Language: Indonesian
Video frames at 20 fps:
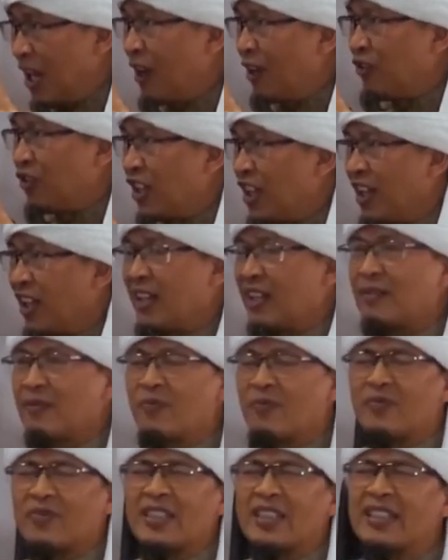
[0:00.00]
maaf ya,
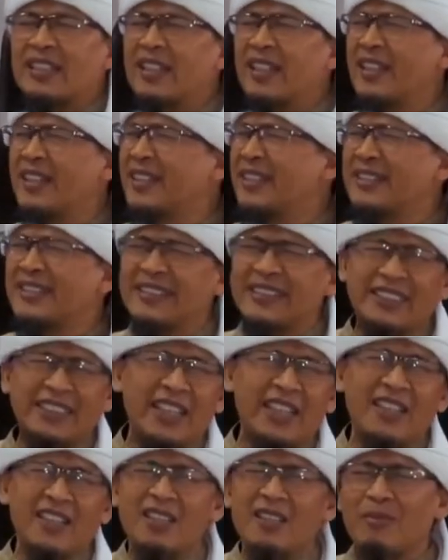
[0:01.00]
eh,
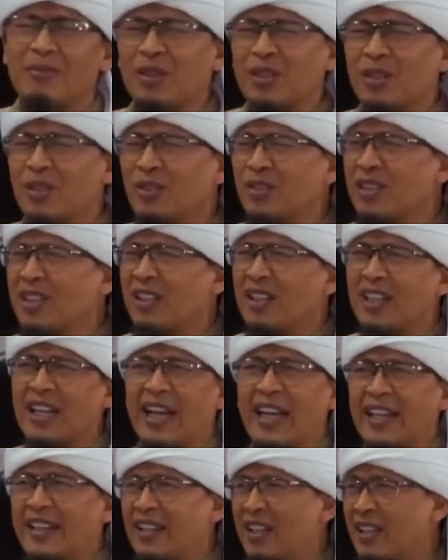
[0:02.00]
saya sebetulnya
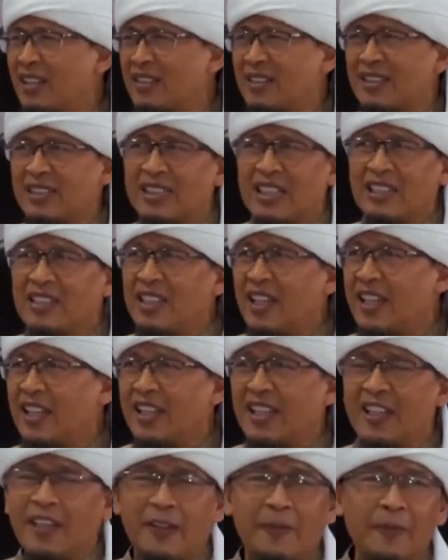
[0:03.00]
nggak enak nanya
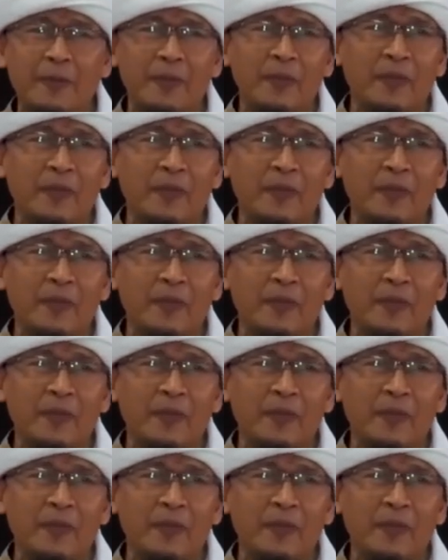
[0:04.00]
ini.